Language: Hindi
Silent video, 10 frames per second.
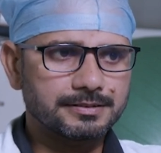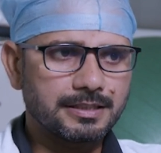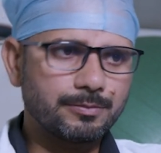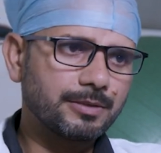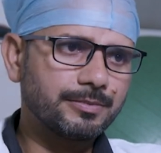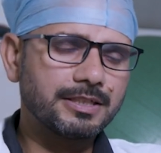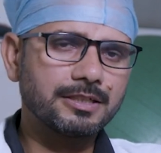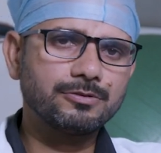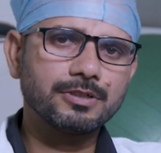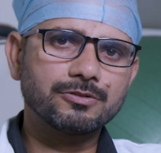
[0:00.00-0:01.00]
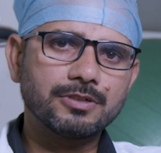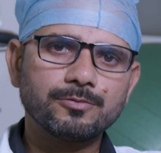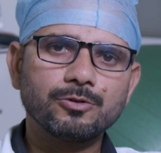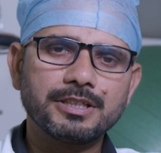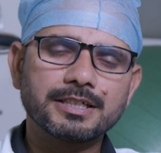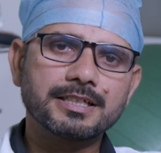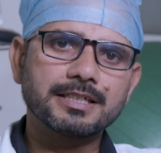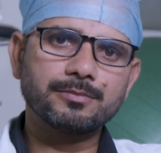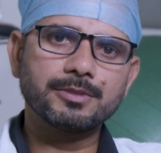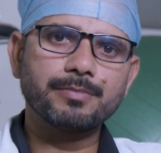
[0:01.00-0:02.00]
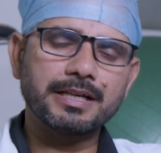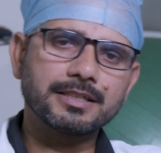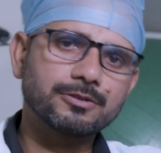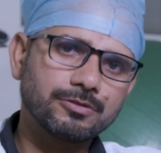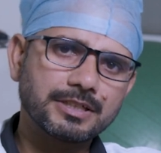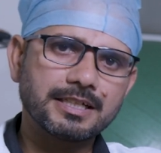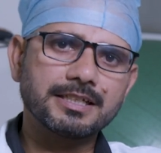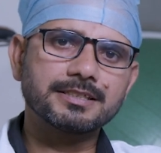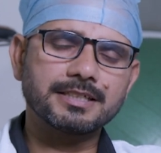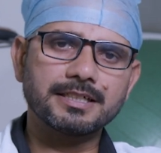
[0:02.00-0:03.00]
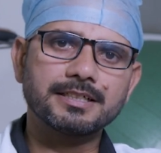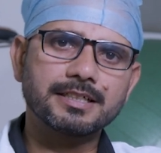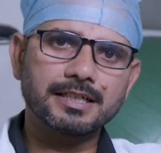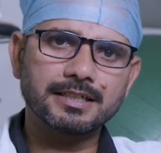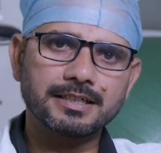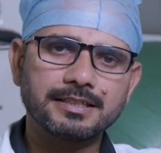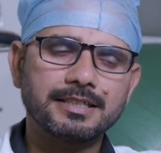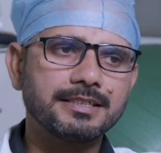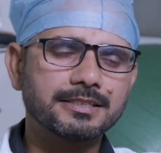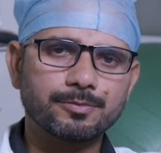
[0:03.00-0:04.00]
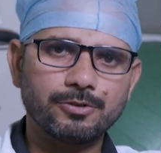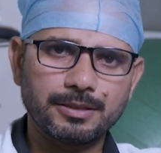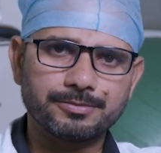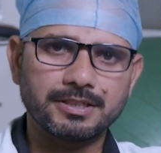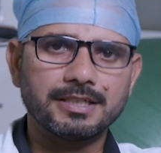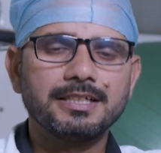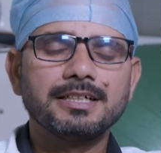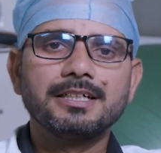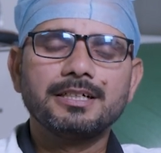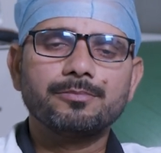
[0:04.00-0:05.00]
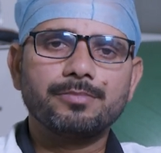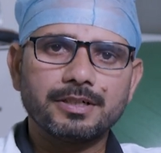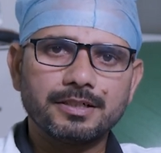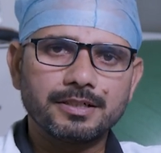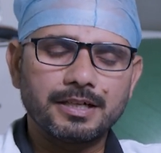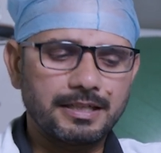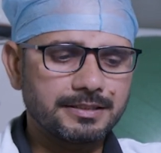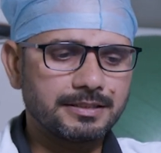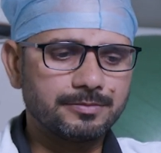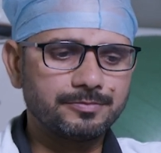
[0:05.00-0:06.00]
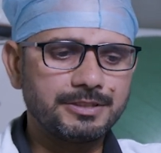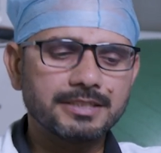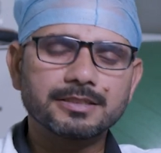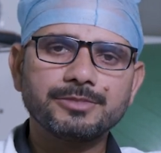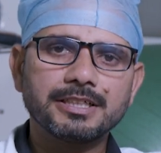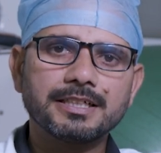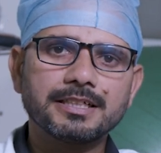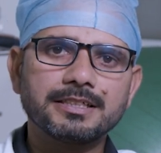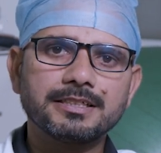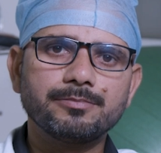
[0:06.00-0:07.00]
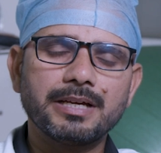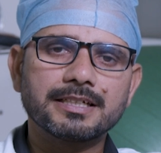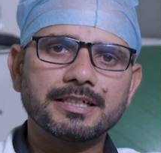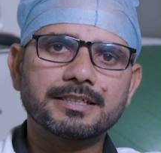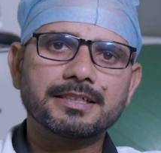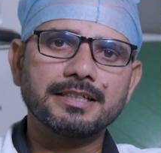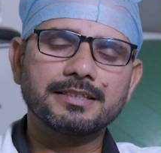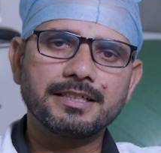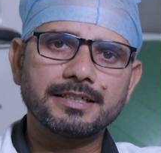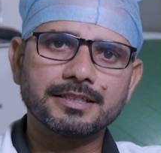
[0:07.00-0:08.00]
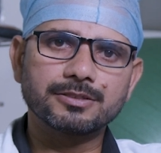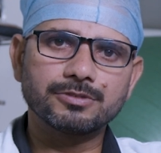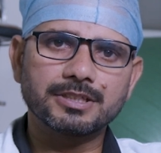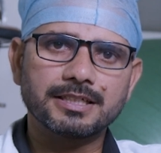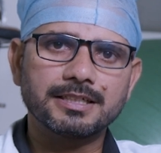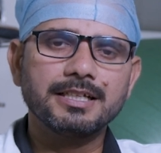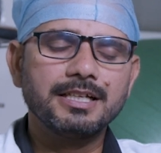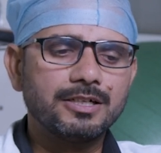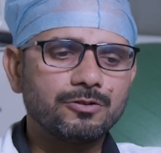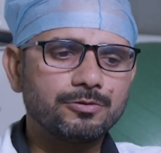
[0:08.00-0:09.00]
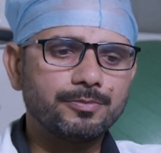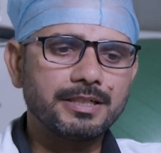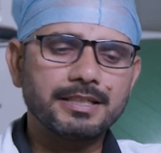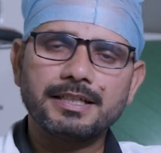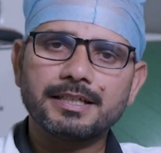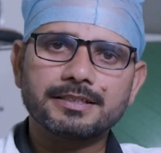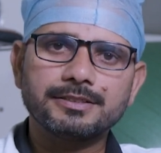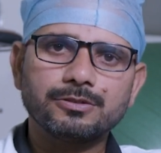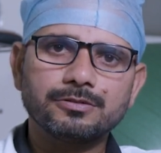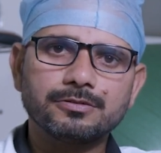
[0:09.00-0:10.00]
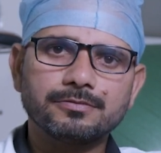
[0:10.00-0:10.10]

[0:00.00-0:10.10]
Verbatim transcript: कमर में दर्द हुआ तो हम बोल देंगे कि हमें बैक एक हो गया है शाटिका है या डिस्क प्रोलैप्स है पर आज हम ये समझेंगे कि बैक एक कई तरीके से होते हैं उनमें एक जो